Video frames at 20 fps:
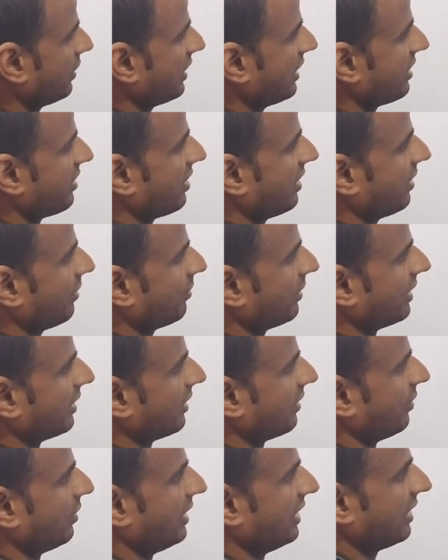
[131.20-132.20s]
बुद्ध का जन्म है
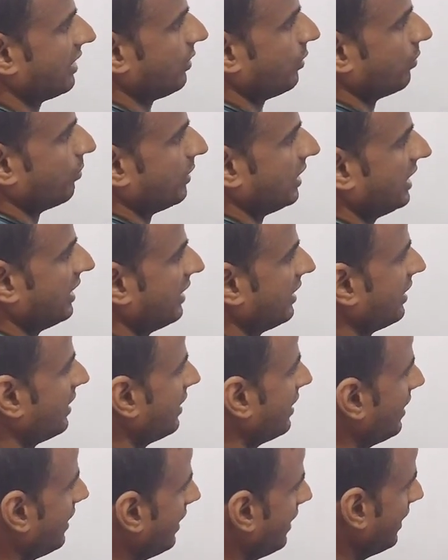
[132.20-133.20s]
लिया लुम्बनी
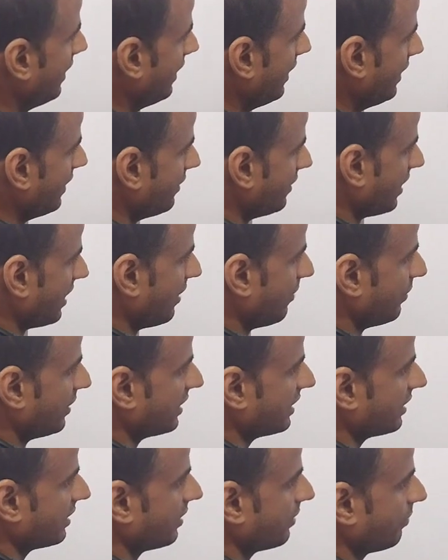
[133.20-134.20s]
जन्म
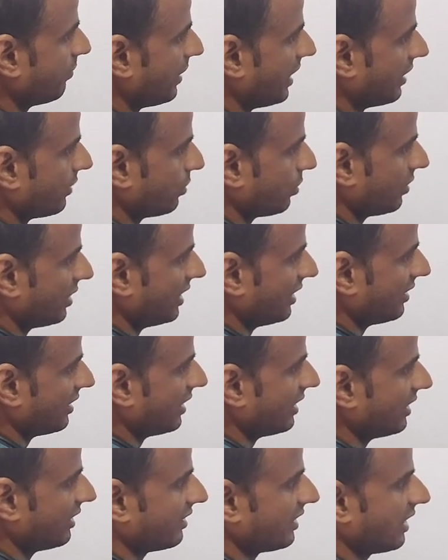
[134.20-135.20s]
वर्ष पांच सौ
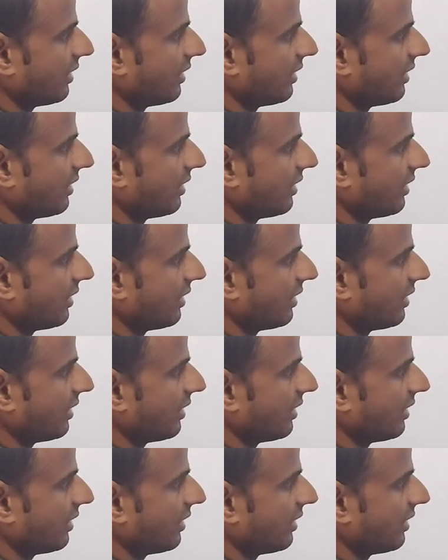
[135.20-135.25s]
तिरसठ